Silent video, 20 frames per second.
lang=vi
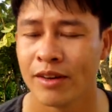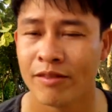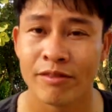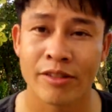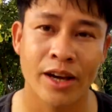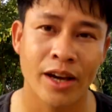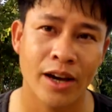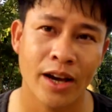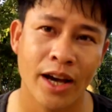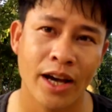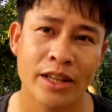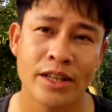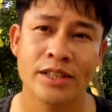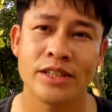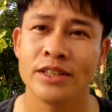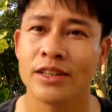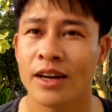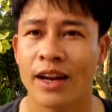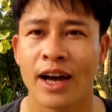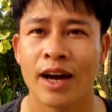Vỉa hè thì
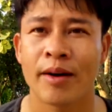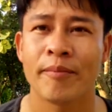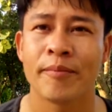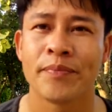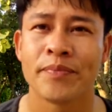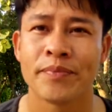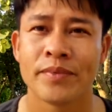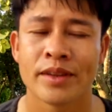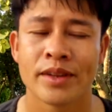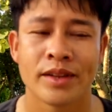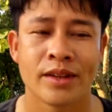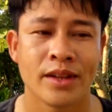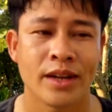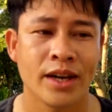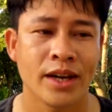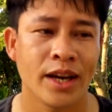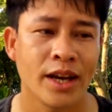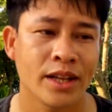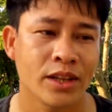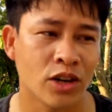chưa làm.
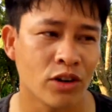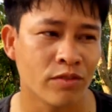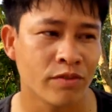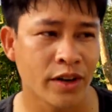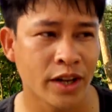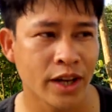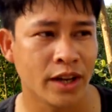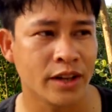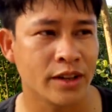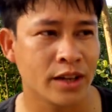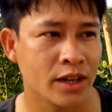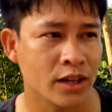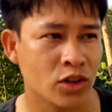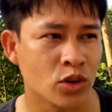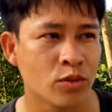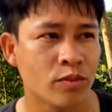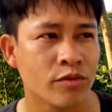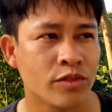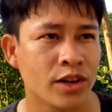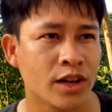Đấy, hệ thống điện thì
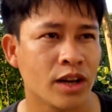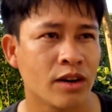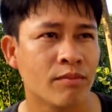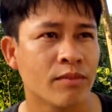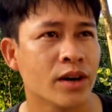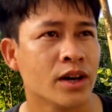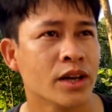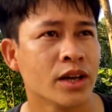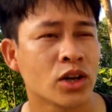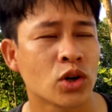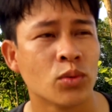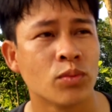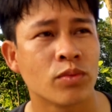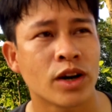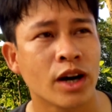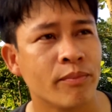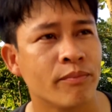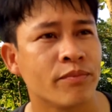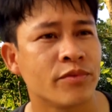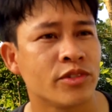cũng chỉ là mới cung
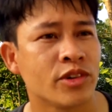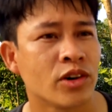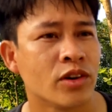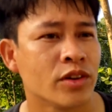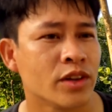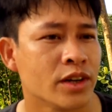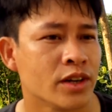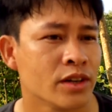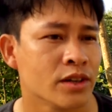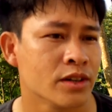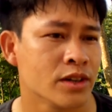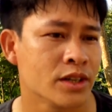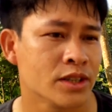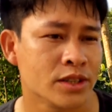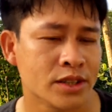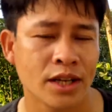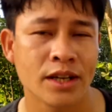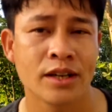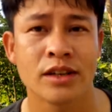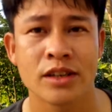cấp cho những người
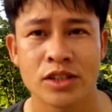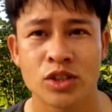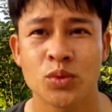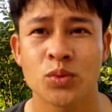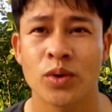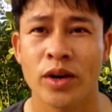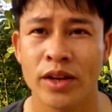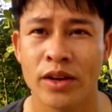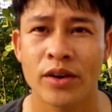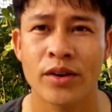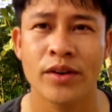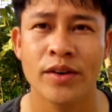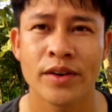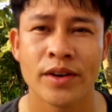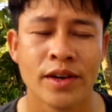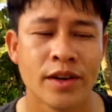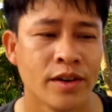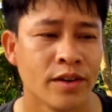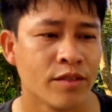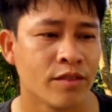dân ở xung quanh đó.
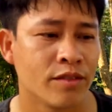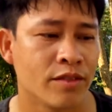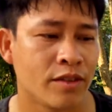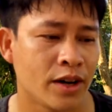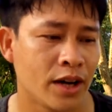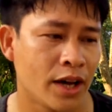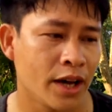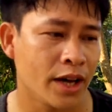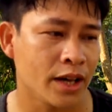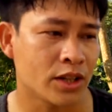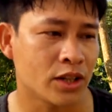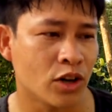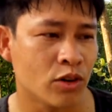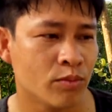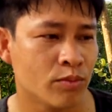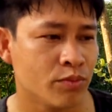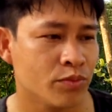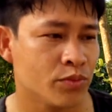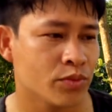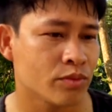Và hệ thống
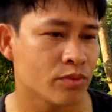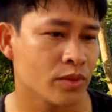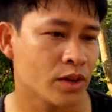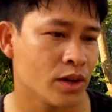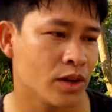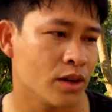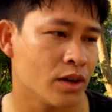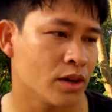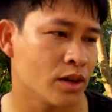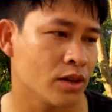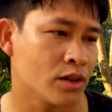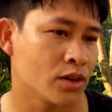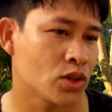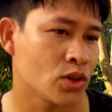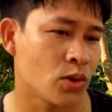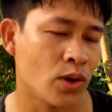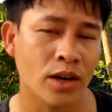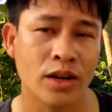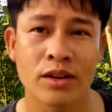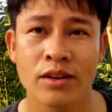uh,
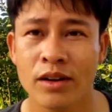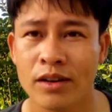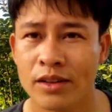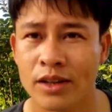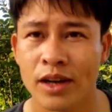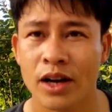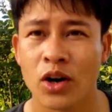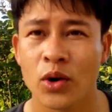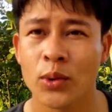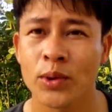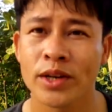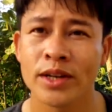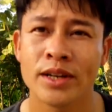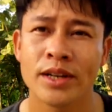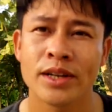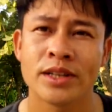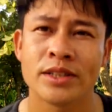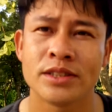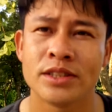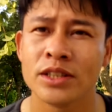thoát nước thì hầu như
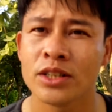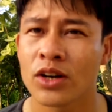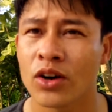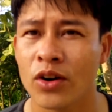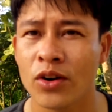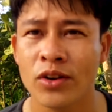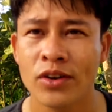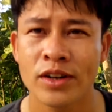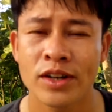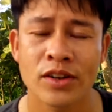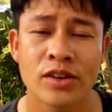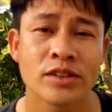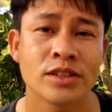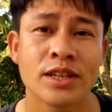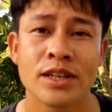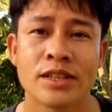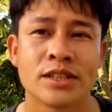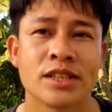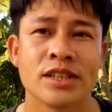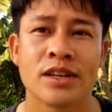là chưa có, nó còn rất
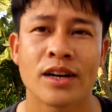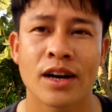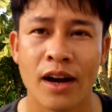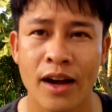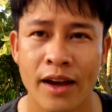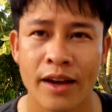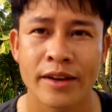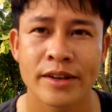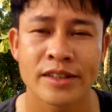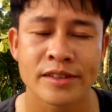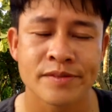là sơ khai.